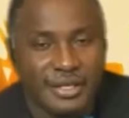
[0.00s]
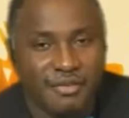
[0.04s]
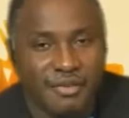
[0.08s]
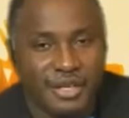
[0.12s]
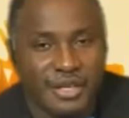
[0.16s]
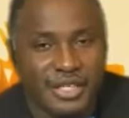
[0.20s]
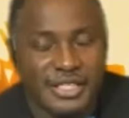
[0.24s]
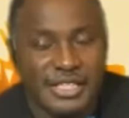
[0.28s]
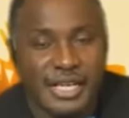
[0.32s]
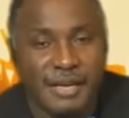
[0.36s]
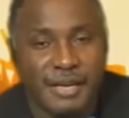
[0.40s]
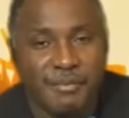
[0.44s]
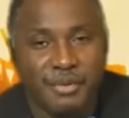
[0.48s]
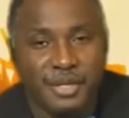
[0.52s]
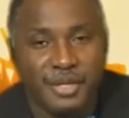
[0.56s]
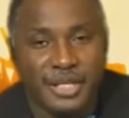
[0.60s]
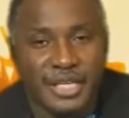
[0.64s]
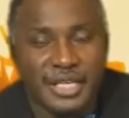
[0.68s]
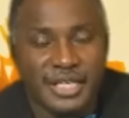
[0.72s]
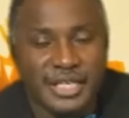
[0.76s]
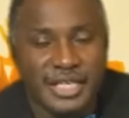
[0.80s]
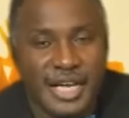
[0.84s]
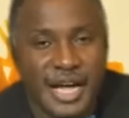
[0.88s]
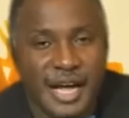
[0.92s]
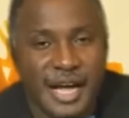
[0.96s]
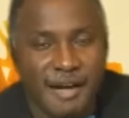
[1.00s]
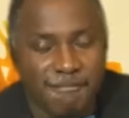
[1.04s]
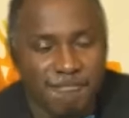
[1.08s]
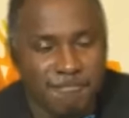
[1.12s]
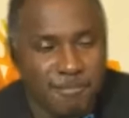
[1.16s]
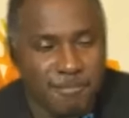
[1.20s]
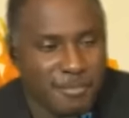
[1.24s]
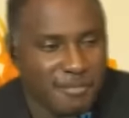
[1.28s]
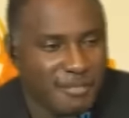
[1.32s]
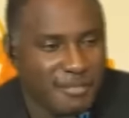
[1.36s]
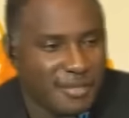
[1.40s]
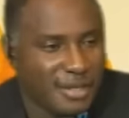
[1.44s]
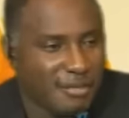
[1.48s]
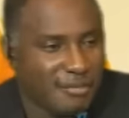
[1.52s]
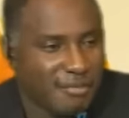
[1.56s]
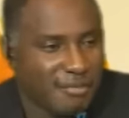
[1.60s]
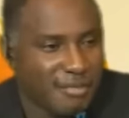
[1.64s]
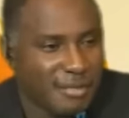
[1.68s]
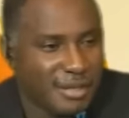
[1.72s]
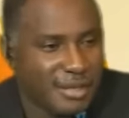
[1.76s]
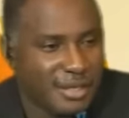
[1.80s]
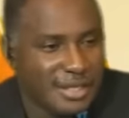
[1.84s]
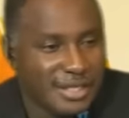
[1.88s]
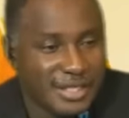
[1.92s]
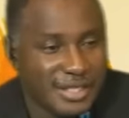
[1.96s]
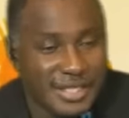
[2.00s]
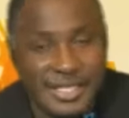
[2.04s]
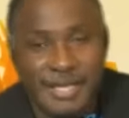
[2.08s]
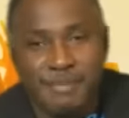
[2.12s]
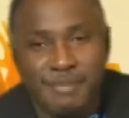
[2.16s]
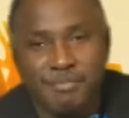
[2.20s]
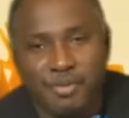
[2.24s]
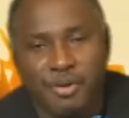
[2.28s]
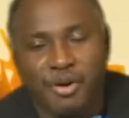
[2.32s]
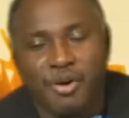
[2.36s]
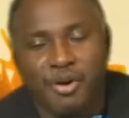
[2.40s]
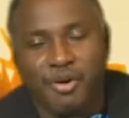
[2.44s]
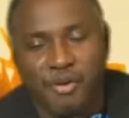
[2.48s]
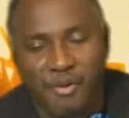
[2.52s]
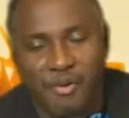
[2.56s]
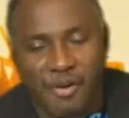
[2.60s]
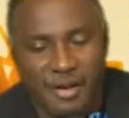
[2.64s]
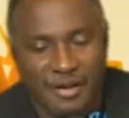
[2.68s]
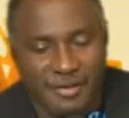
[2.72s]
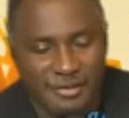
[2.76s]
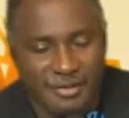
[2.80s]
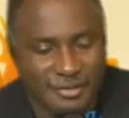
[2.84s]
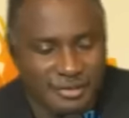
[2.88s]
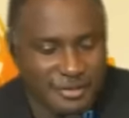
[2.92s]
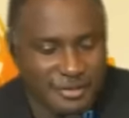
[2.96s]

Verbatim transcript: voyez que c'est un peu délicat. C'est pourquoi hein,